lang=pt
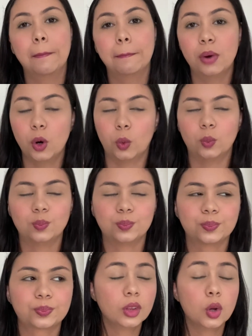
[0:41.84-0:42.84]
Bom,
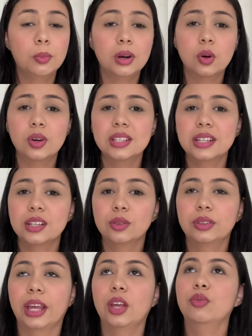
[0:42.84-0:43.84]
uma coisa que eu
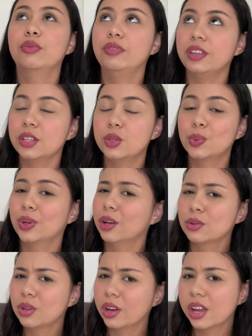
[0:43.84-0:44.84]
tenho visto, não
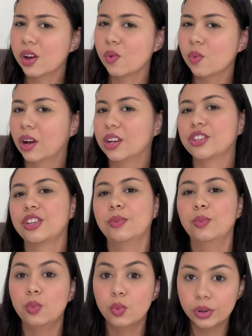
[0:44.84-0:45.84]
só eu, acho que
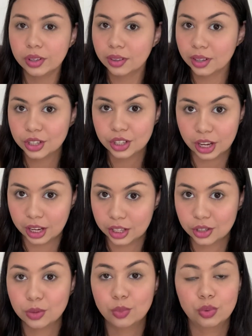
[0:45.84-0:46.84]
muita
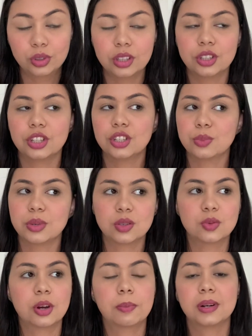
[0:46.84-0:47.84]
gente, muita gente
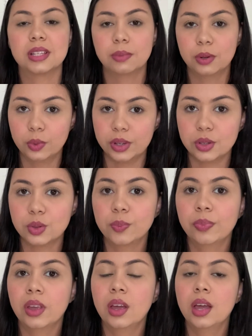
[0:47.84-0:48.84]
mesmo já percebeu isso,
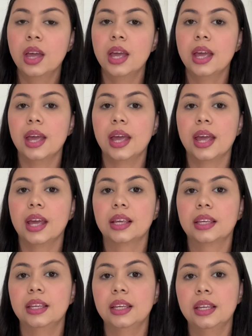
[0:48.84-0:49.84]
é
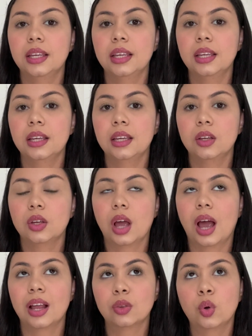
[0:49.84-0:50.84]
que
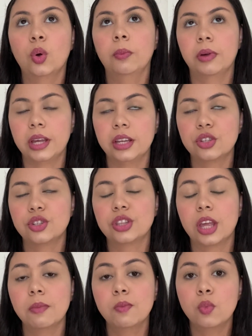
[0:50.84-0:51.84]
atualmente
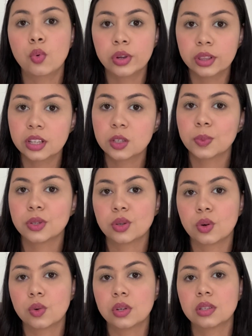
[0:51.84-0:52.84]
tem muitas
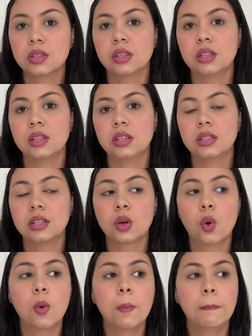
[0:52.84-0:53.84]
pessoas que se
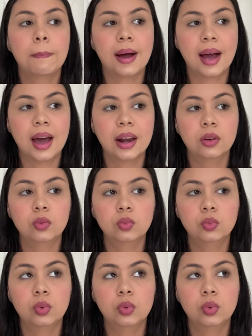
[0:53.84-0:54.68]
comparam